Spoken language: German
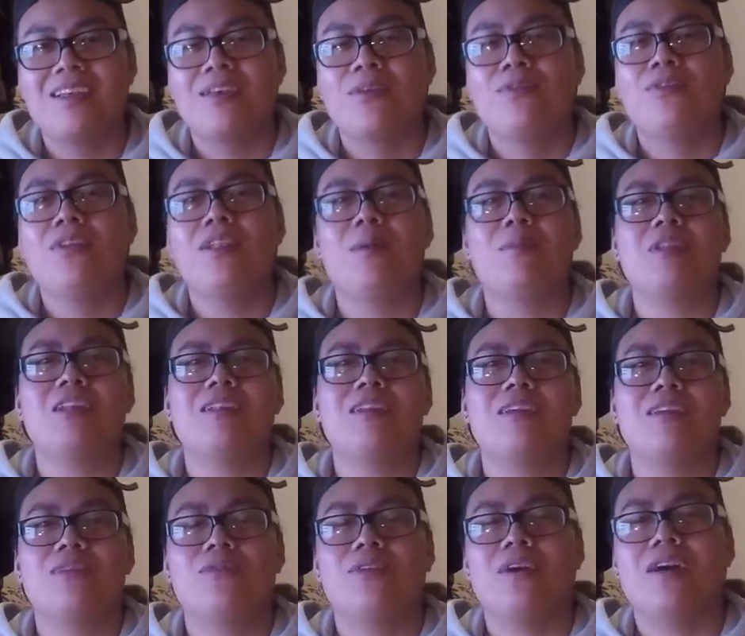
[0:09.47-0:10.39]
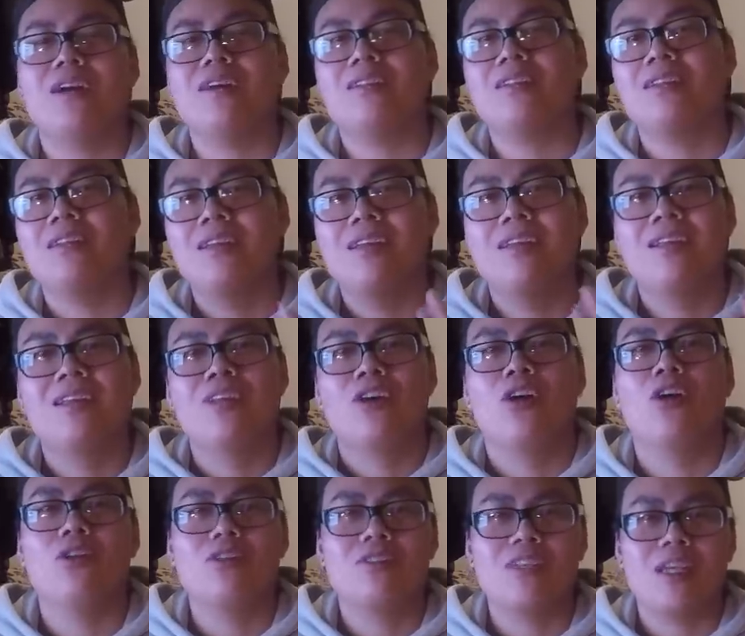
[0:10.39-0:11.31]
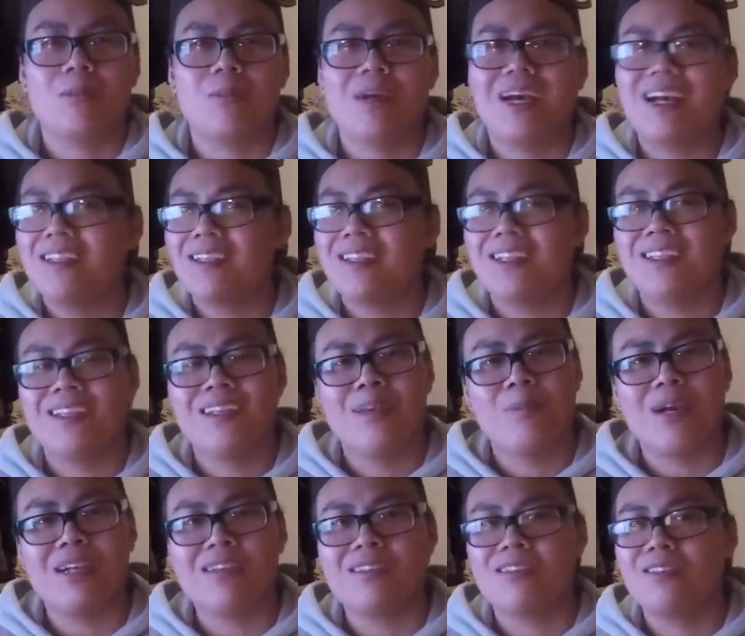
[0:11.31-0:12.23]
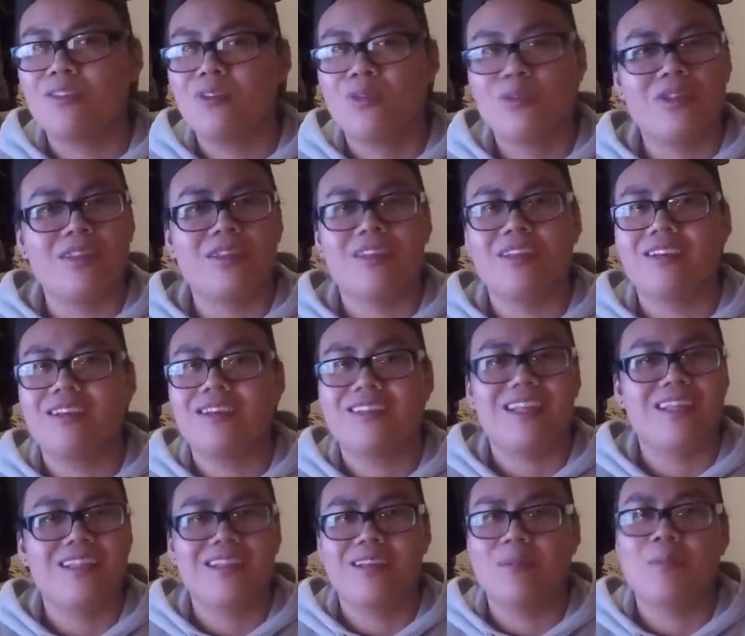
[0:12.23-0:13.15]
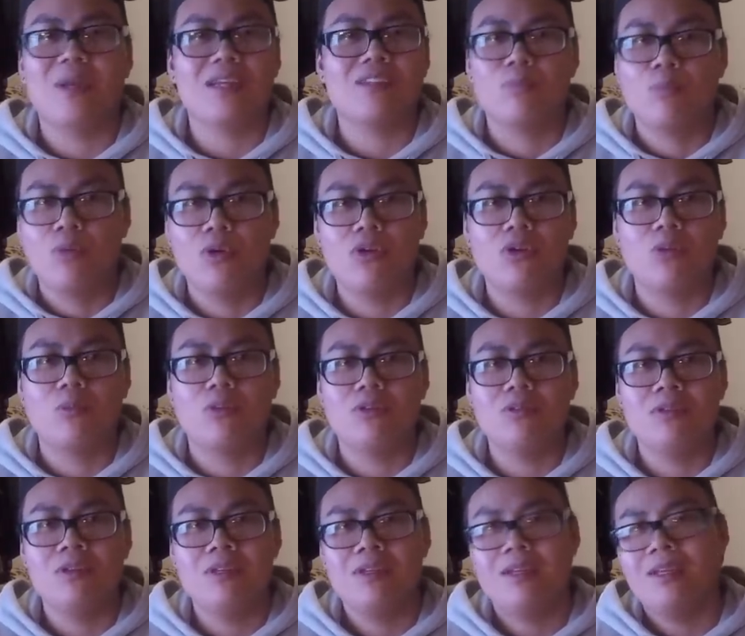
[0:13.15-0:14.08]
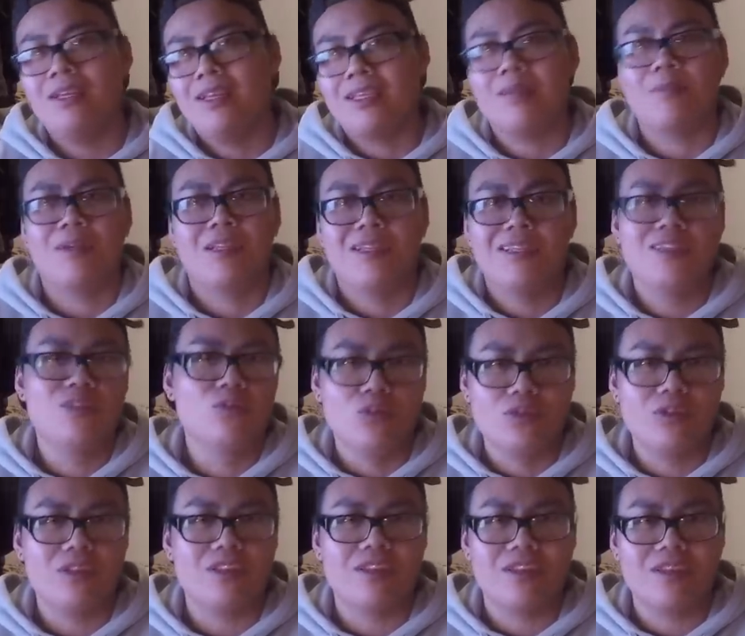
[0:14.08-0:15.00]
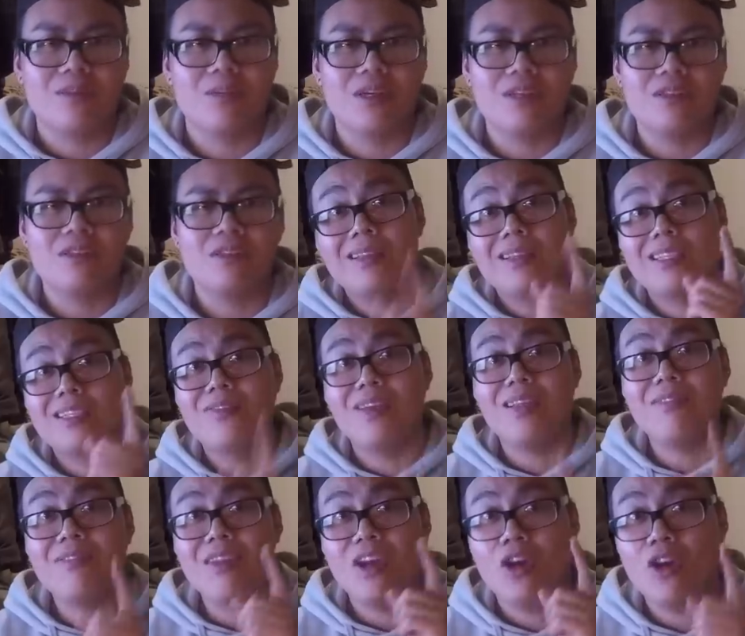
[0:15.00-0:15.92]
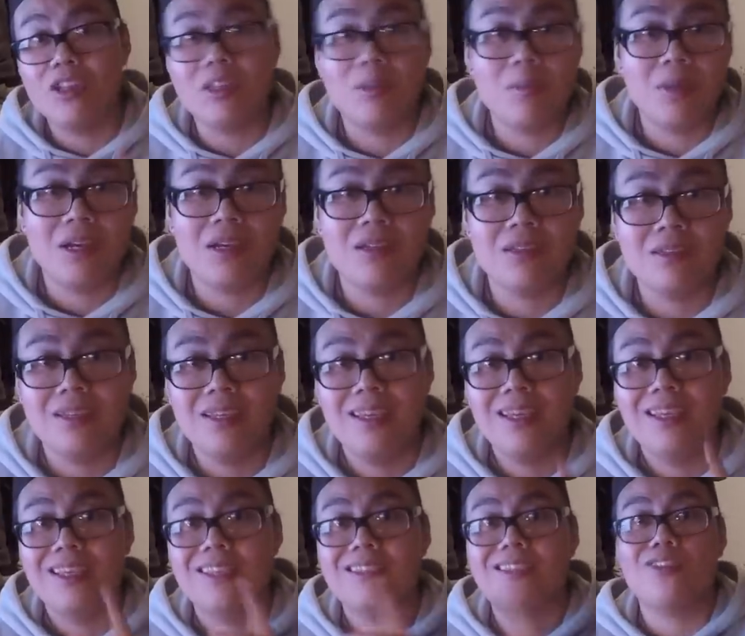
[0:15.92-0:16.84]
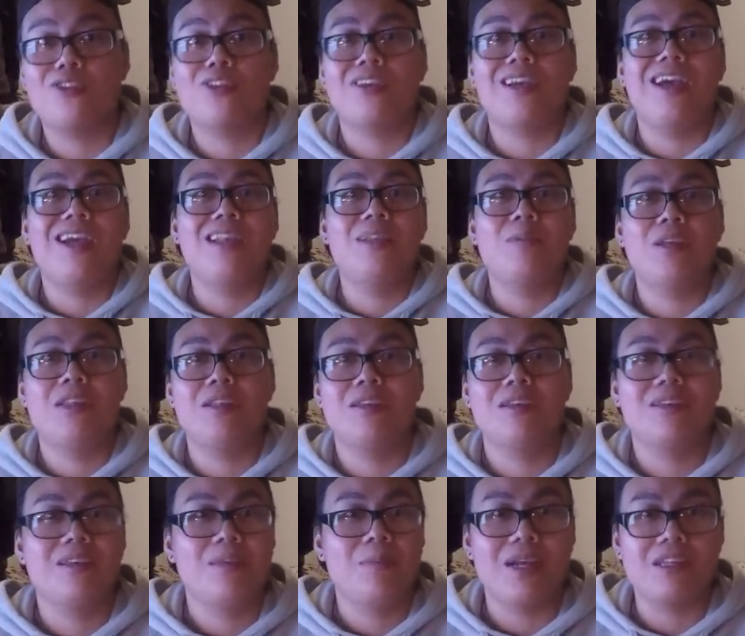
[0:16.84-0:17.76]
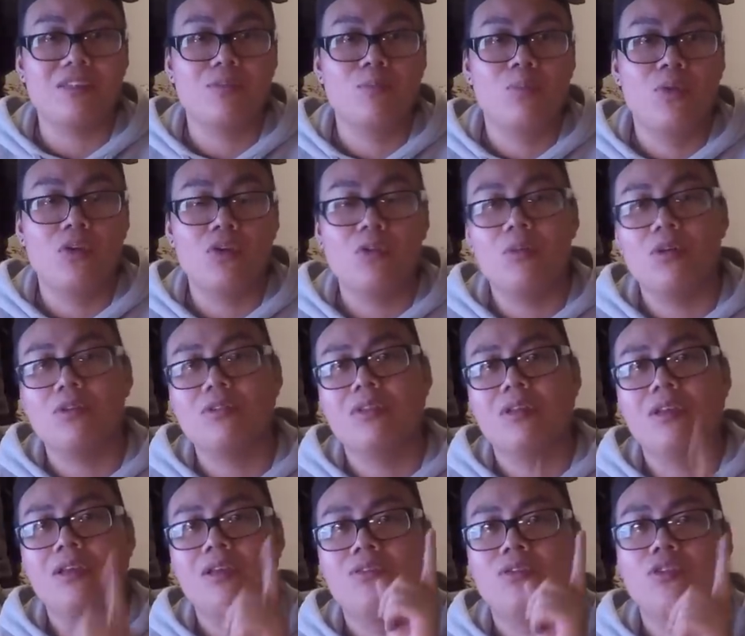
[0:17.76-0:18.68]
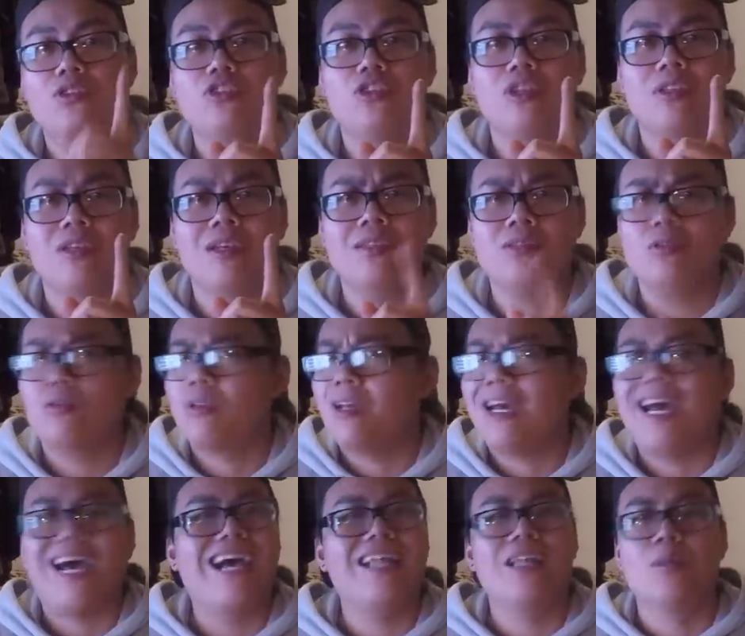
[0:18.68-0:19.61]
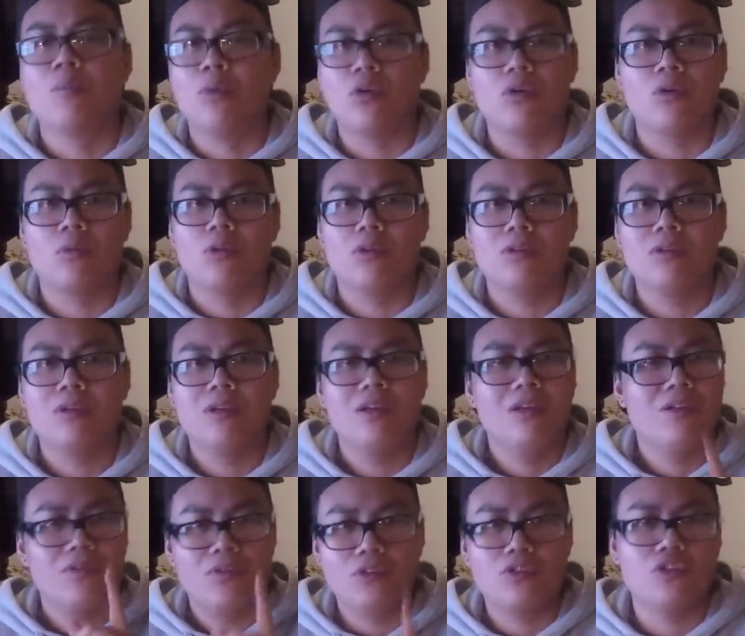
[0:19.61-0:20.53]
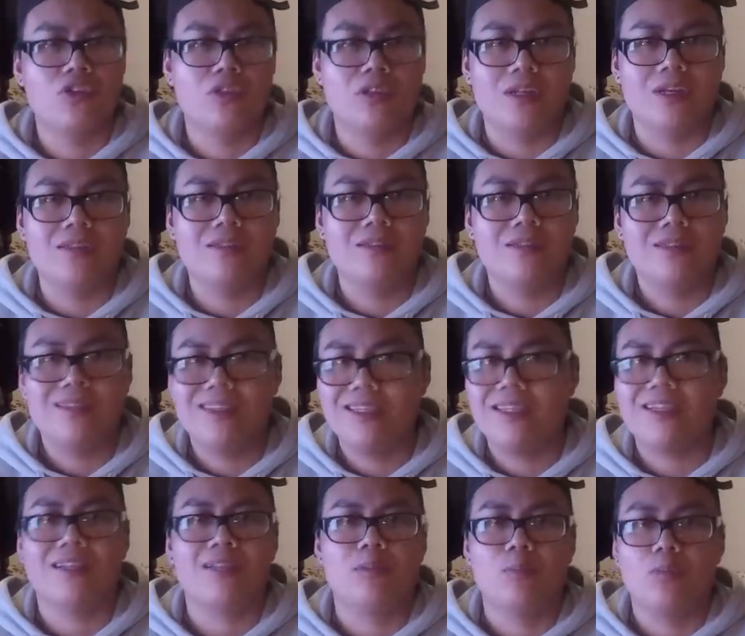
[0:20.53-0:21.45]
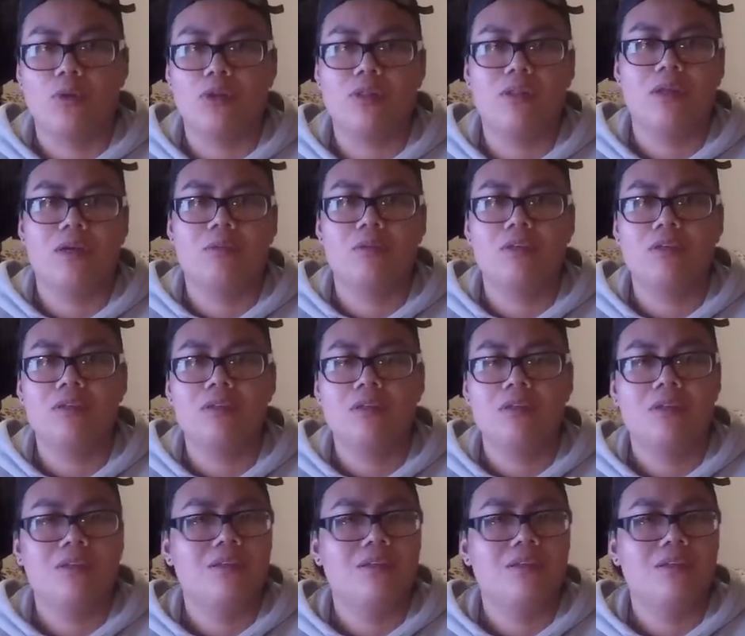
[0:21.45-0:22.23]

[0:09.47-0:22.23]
Viele haben danach gefragt, Hong, zeig mal alle deine gemaxten 100er, deine gemaxten Pokémon. Ich habe ja nicht nur 100er gemaxt. Das werden wir heute machen. Ich zeige euch alle meine gemaxten Pokémon von Gen 1 oder alle Pokémon von Gen 1, die ich gerade im Beutel habe.